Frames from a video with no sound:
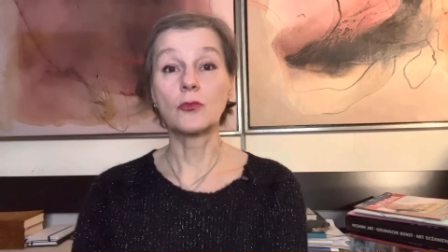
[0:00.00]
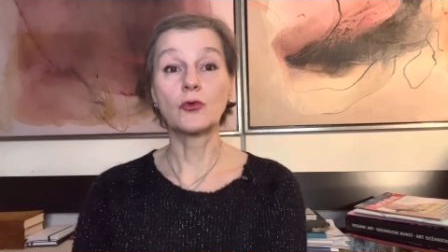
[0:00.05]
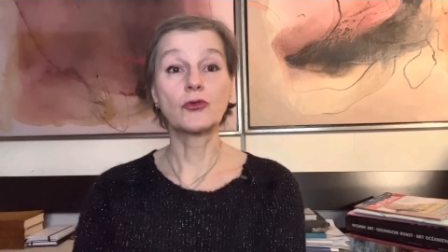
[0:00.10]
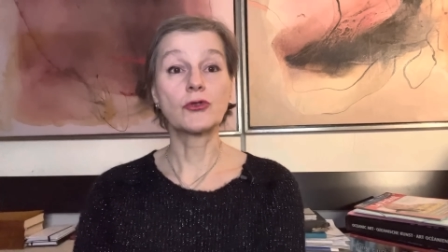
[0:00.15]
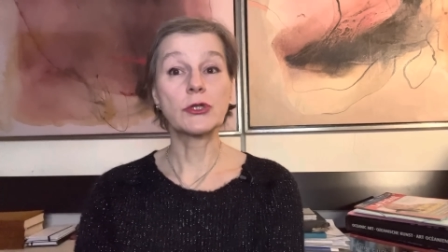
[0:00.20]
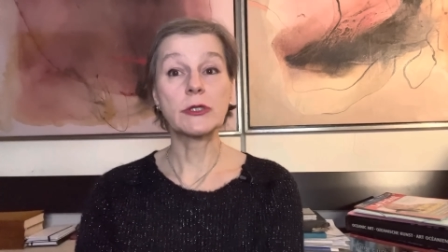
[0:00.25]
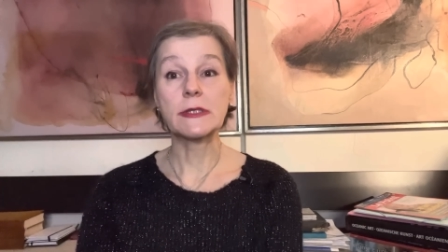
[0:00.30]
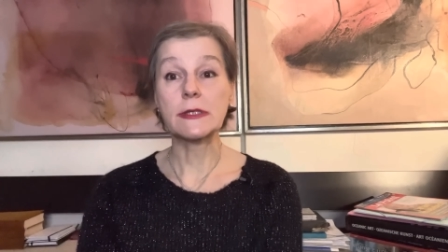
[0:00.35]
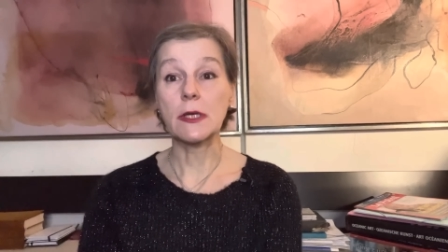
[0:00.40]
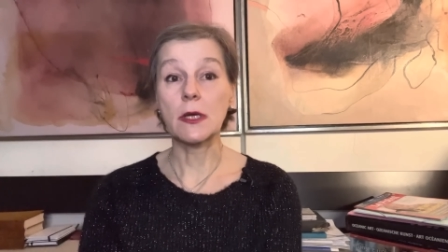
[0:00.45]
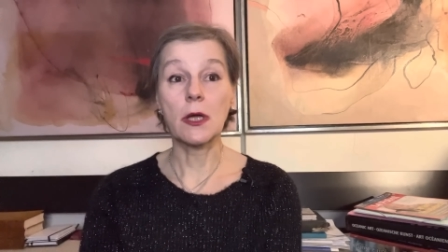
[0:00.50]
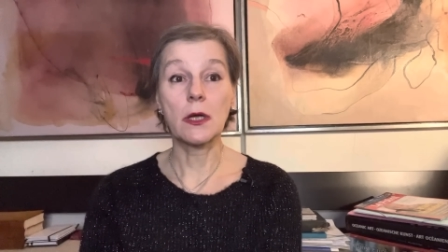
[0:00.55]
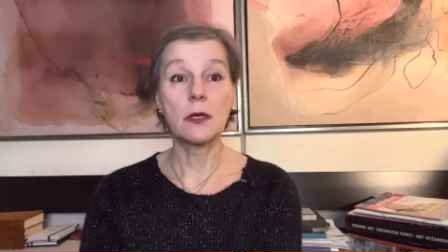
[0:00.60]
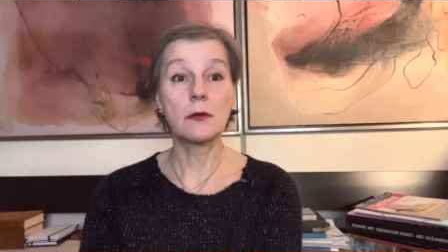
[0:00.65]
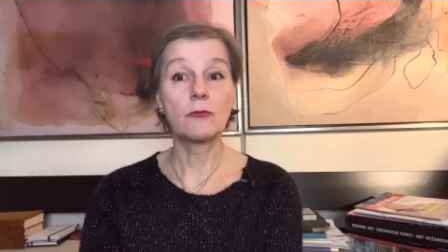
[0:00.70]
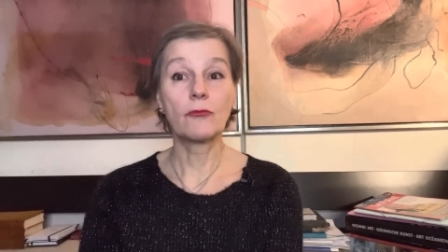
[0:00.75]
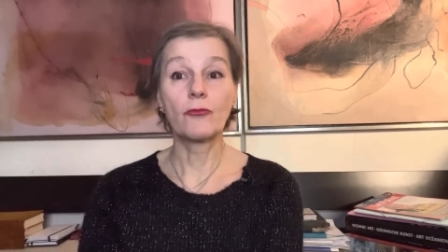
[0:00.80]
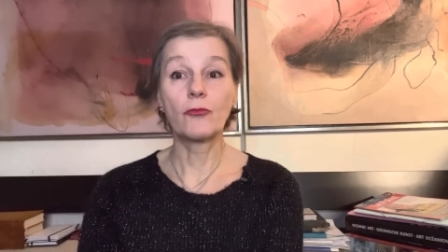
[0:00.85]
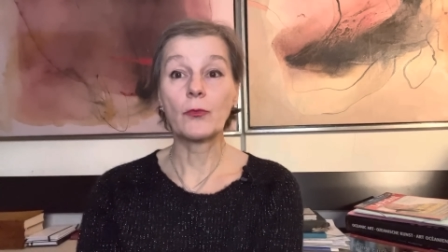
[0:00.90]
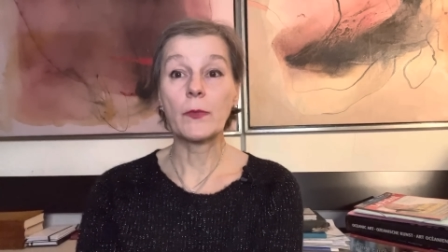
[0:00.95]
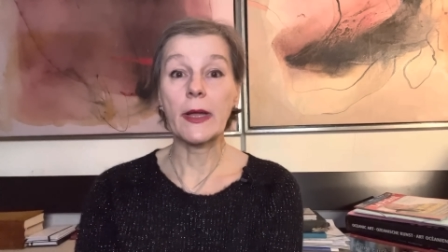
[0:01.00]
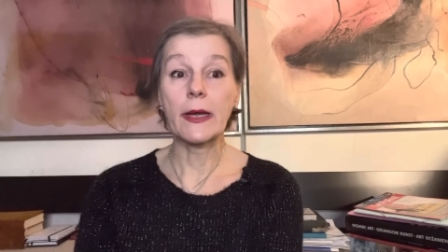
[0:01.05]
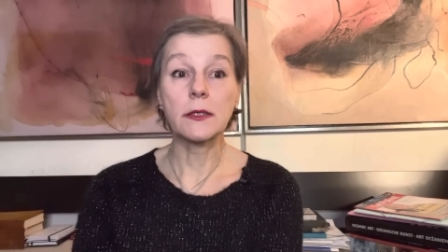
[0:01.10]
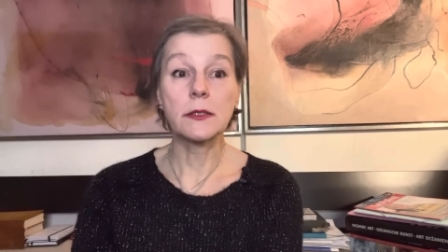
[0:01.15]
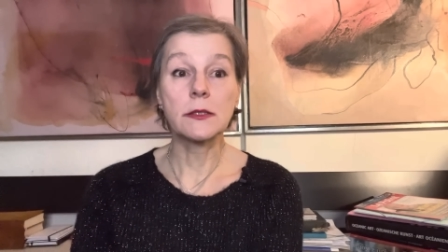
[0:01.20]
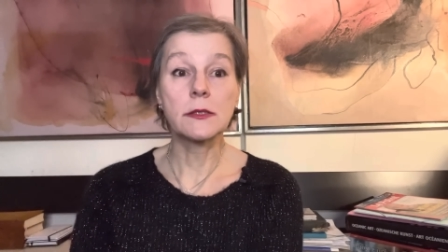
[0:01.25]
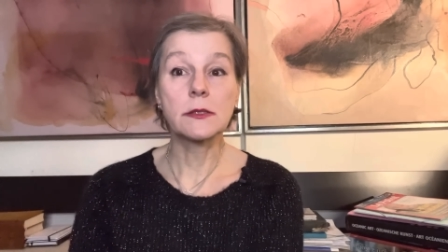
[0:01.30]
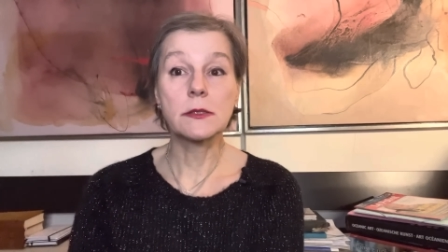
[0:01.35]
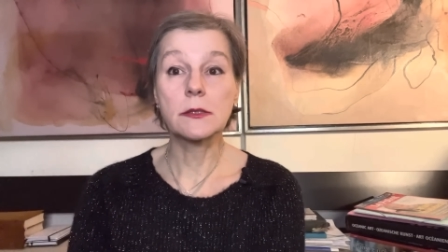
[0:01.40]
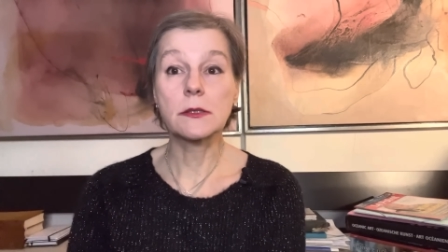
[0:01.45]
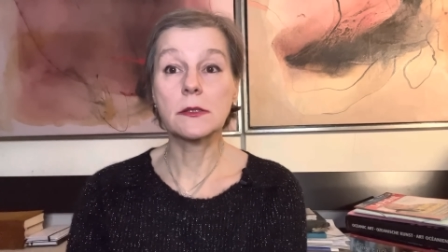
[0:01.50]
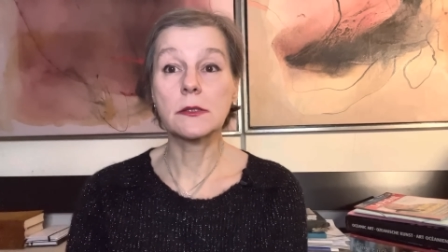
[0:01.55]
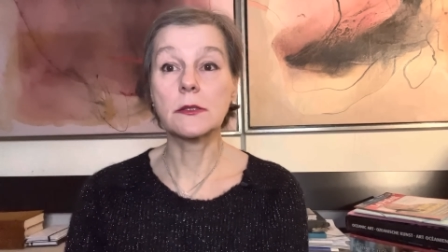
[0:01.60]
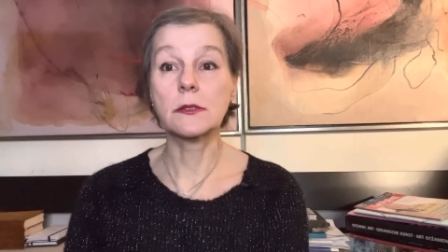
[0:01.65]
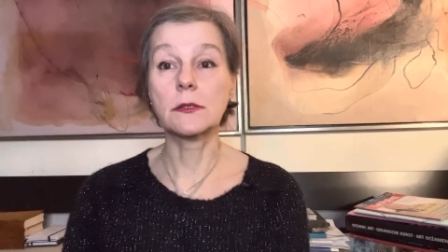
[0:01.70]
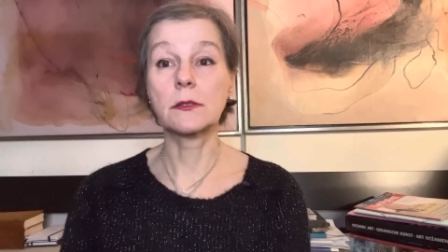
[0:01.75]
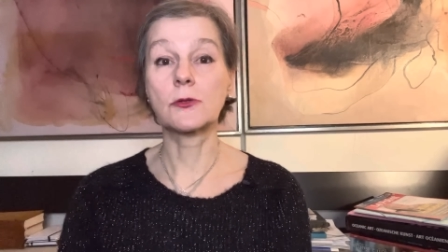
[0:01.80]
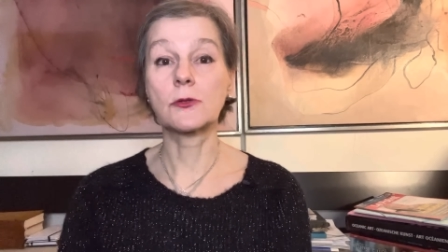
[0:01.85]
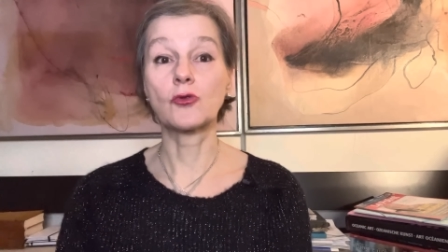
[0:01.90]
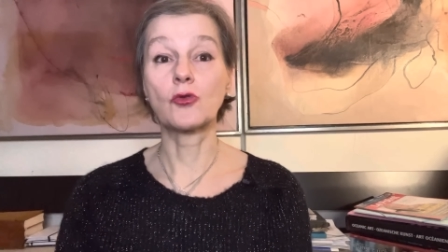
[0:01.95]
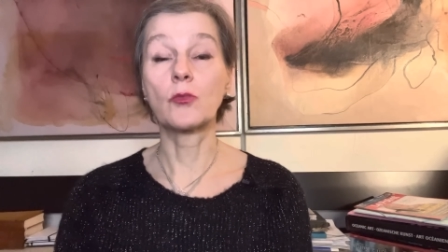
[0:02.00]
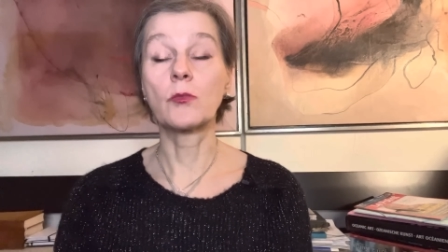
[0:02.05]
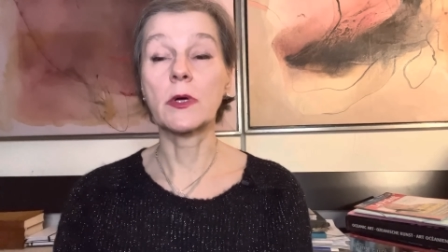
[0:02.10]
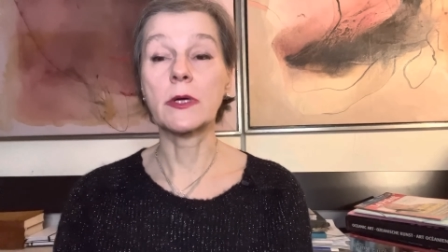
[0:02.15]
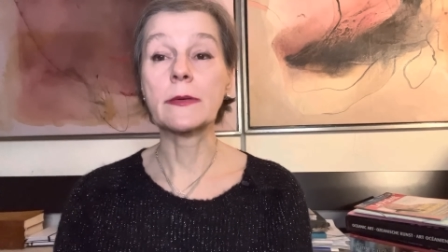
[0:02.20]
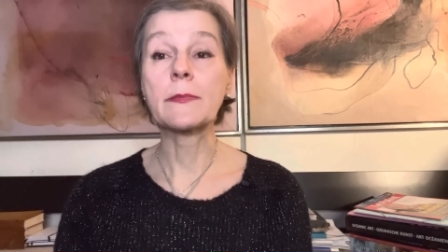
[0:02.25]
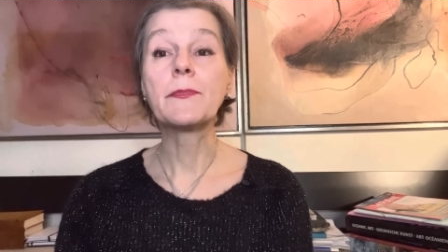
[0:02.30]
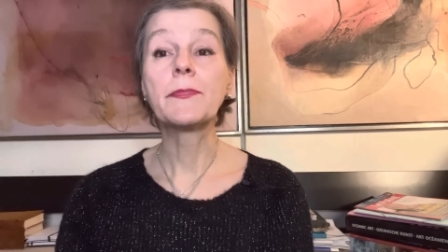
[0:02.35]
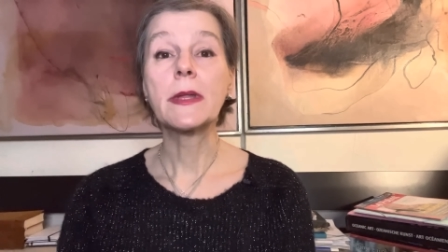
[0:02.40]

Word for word: учителям в больницах, чтобы